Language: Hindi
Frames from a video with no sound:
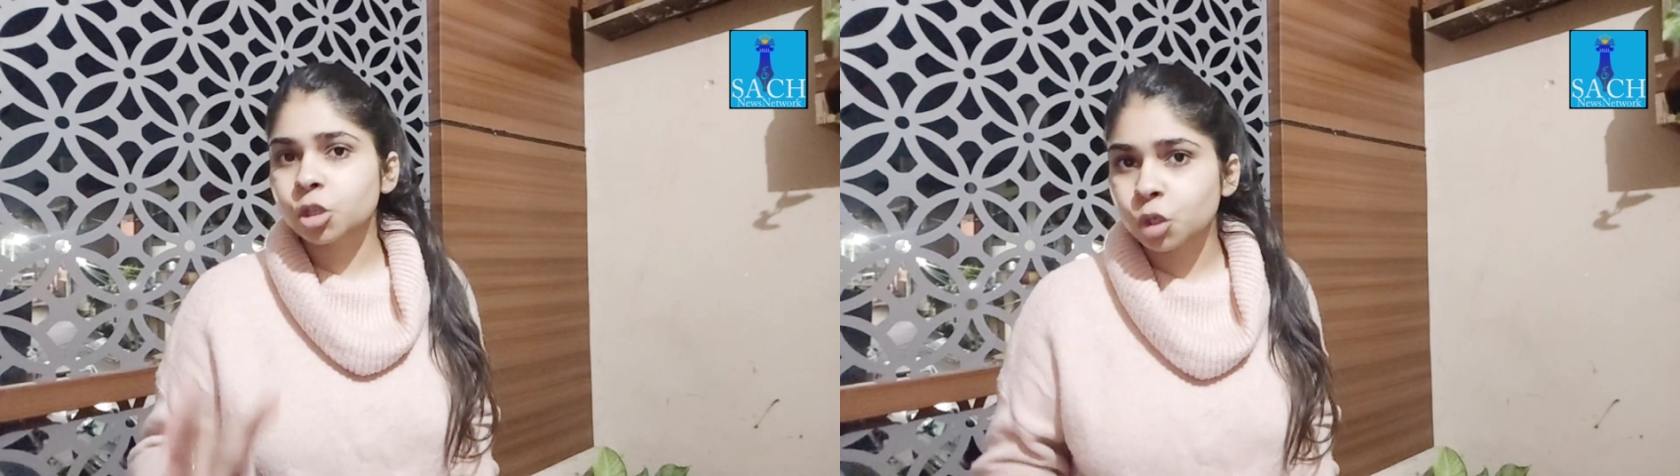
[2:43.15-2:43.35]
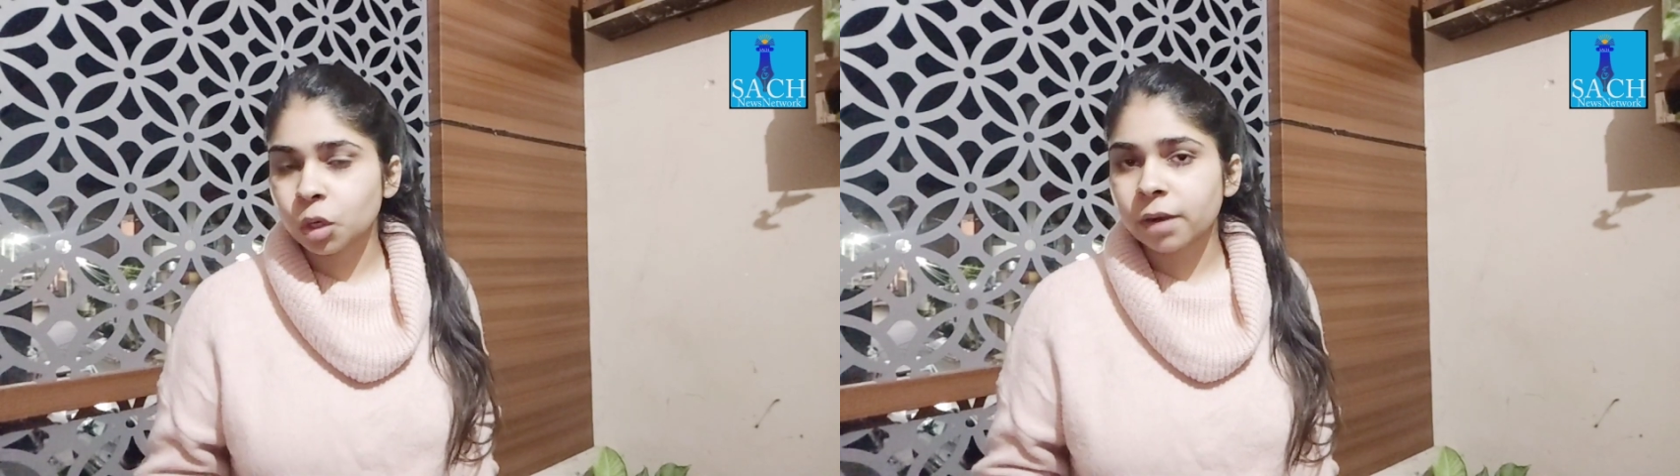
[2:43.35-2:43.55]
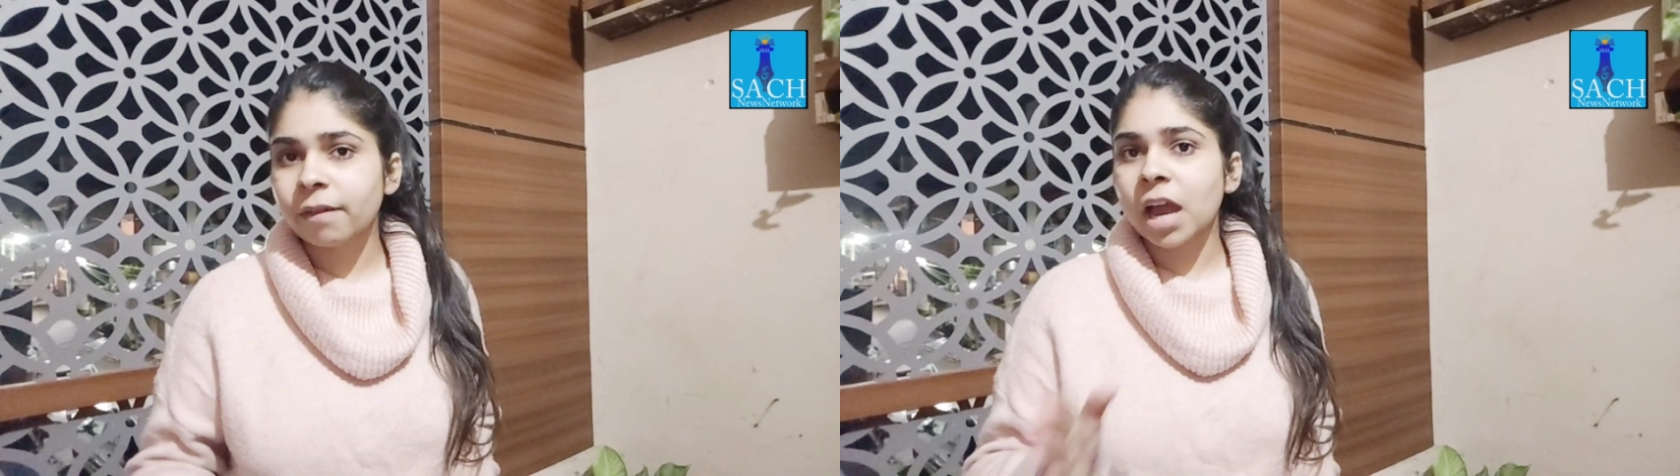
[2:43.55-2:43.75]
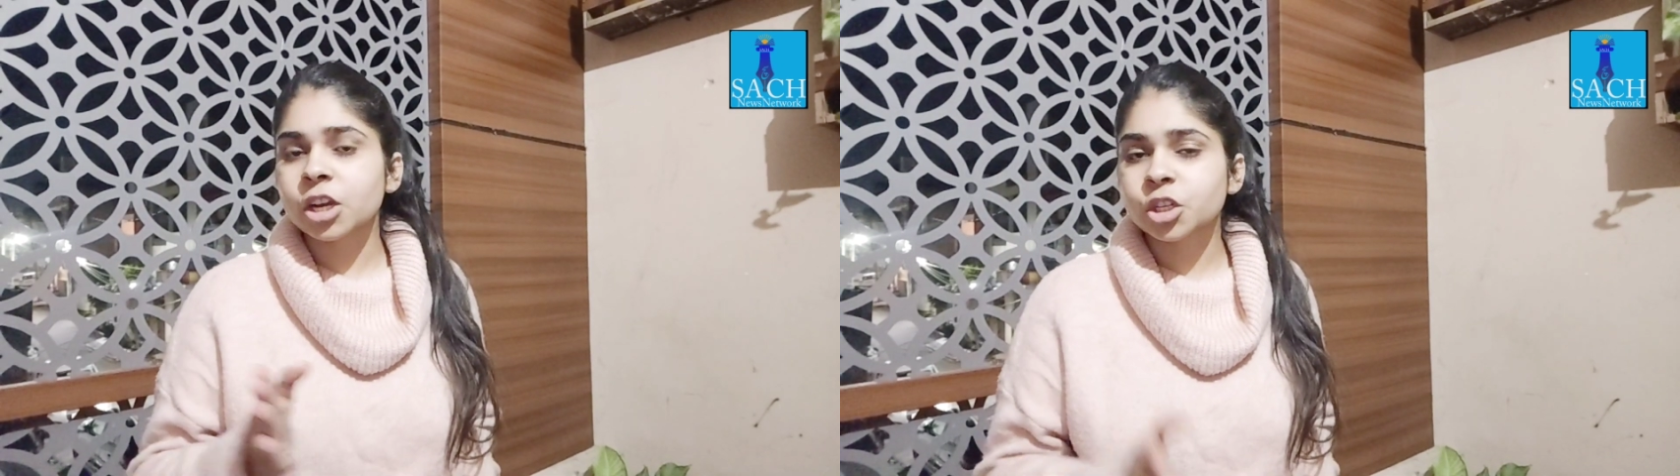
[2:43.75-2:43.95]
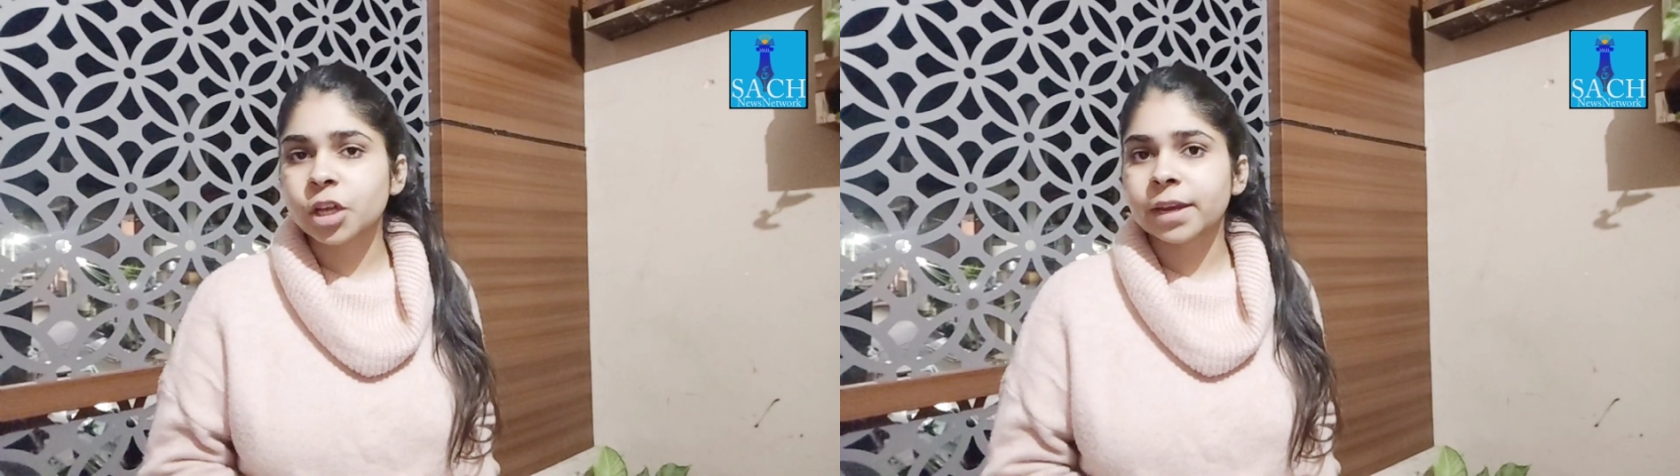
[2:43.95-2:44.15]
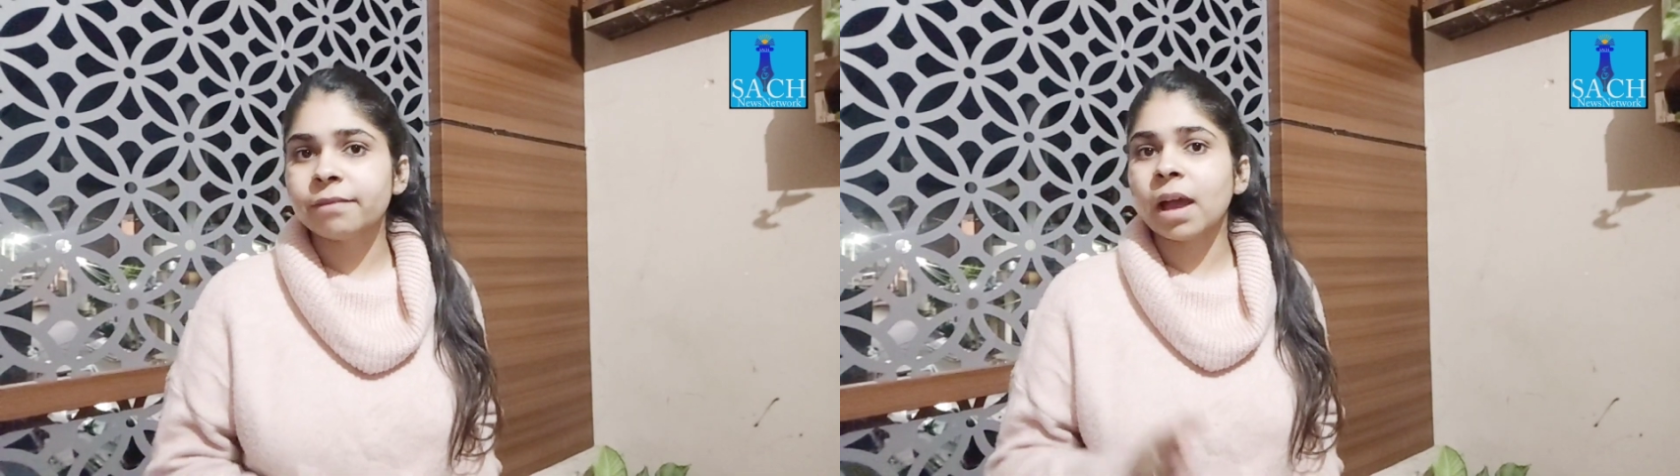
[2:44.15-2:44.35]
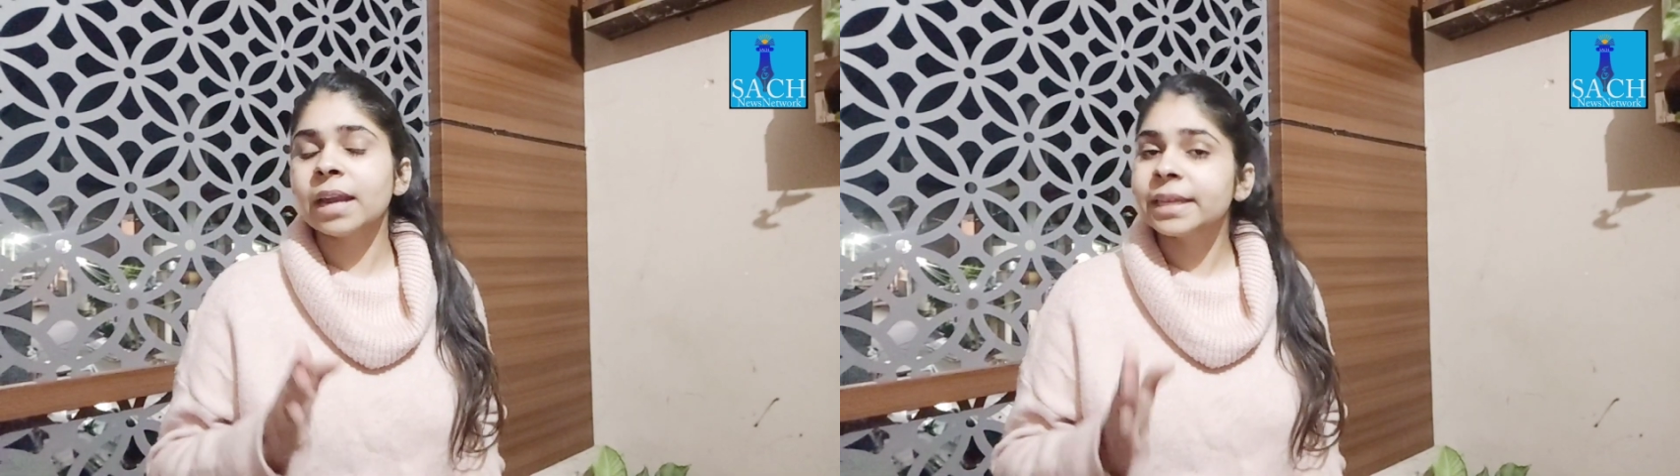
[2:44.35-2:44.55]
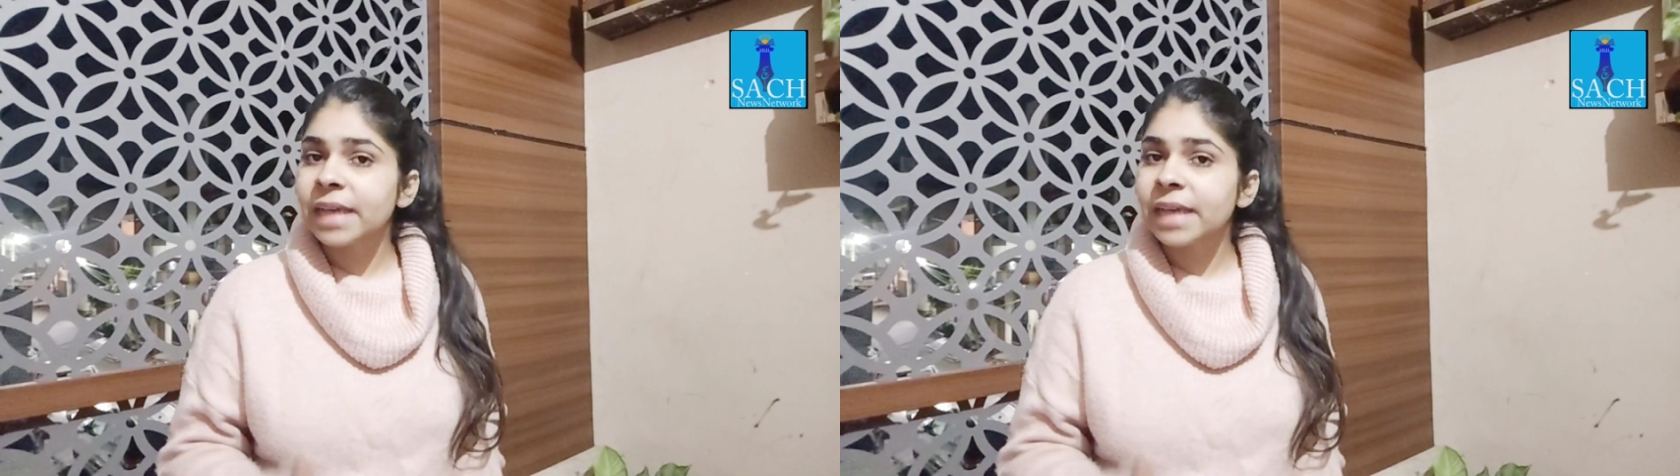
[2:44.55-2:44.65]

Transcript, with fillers: शुक्रवार शनिवार